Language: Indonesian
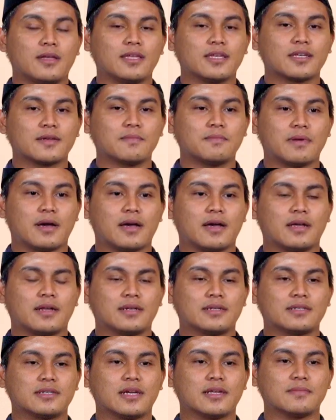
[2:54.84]
hikmah
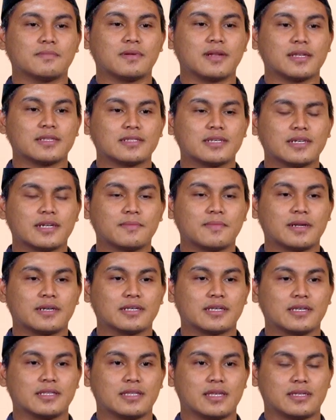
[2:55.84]
dan pelajaran
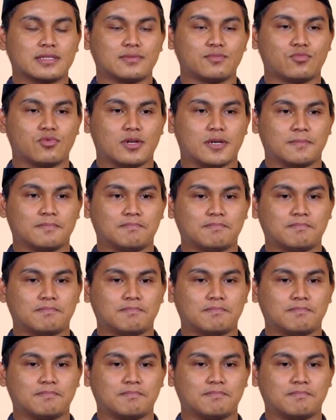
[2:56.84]
bagi kita semua.